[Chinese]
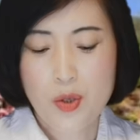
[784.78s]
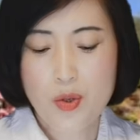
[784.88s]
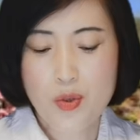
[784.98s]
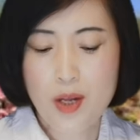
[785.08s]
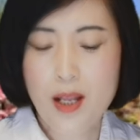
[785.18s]

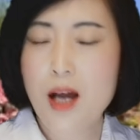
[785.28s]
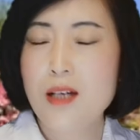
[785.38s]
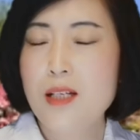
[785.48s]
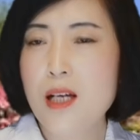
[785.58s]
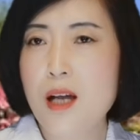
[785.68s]
就说
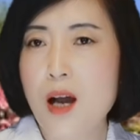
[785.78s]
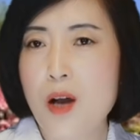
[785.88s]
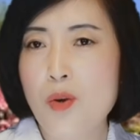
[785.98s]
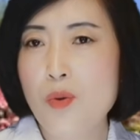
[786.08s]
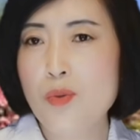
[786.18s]
呢，这
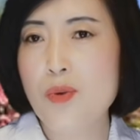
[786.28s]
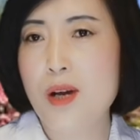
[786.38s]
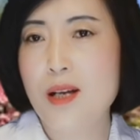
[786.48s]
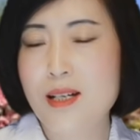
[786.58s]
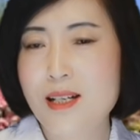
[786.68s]
个工
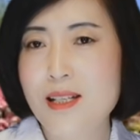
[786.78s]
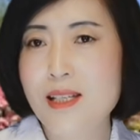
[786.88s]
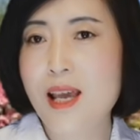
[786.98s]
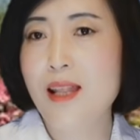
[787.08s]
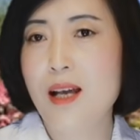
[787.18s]
作时
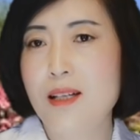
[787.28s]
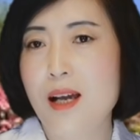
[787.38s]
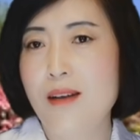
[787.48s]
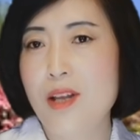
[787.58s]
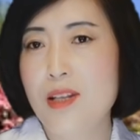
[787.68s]
间的这
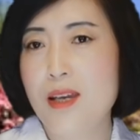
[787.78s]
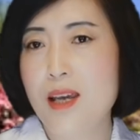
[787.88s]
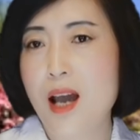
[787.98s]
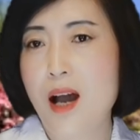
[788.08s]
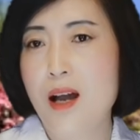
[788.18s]
个问
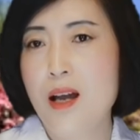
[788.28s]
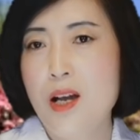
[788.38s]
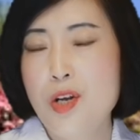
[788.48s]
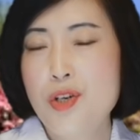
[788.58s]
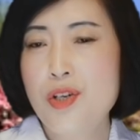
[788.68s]
题呀，
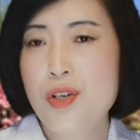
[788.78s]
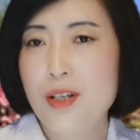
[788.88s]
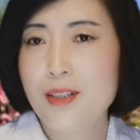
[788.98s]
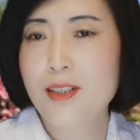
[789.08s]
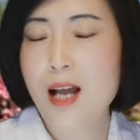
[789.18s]

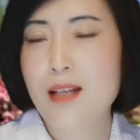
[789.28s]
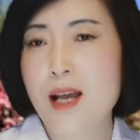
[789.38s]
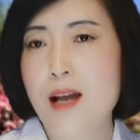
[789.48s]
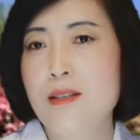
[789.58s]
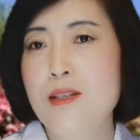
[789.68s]
是大
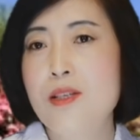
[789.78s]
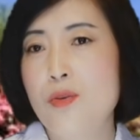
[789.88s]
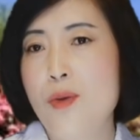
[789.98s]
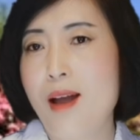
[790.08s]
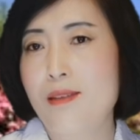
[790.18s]
家
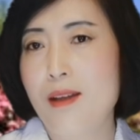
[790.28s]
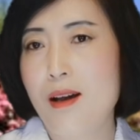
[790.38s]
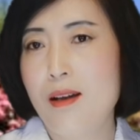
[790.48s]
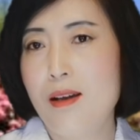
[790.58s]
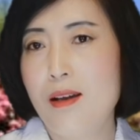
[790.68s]
自愿
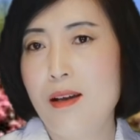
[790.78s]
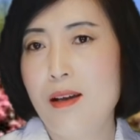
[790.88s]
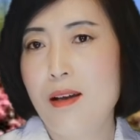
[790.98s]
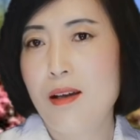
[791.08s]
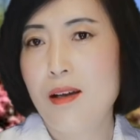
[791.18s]
的，
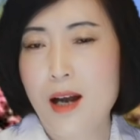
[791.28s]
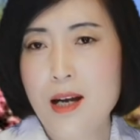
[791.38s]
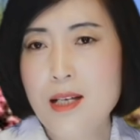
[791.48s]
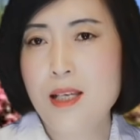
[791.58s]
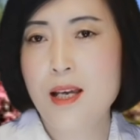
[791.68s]

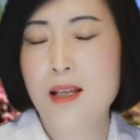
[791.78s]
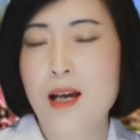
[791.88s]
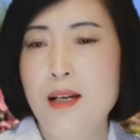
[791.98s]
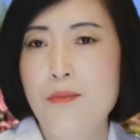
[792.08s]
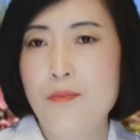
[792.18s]
而且
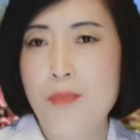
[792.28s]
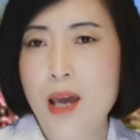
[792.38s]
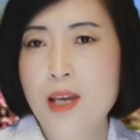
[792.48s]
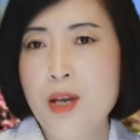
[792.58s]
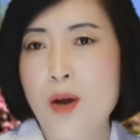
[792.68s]
呢，
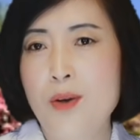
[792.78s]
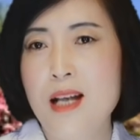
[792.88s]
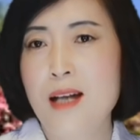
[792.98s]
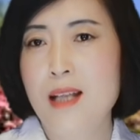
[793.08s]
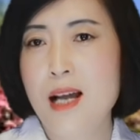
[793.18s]
没有
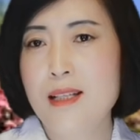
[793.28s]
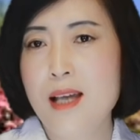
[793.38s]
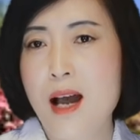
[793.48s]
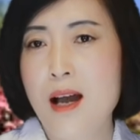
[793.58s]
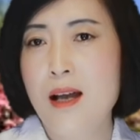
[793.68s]
让大
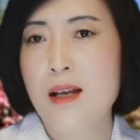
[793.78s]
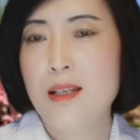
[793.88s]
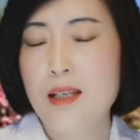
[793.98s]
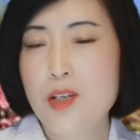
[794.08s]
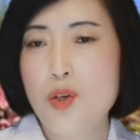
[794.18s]
家
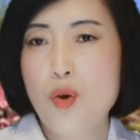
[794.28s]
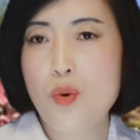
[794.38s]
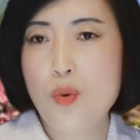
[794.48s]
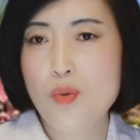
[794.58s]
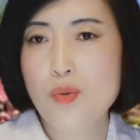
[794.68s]
一
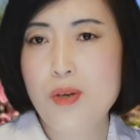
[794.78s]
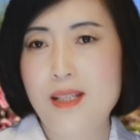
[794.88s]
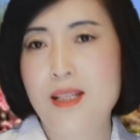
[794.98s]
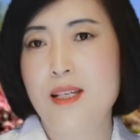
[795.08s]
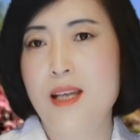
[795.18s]
周工作
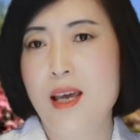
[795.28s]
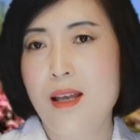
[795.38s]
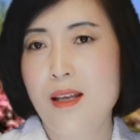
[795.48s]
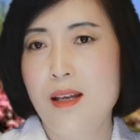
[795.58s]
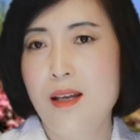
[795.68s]
七
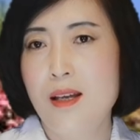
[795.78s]
天，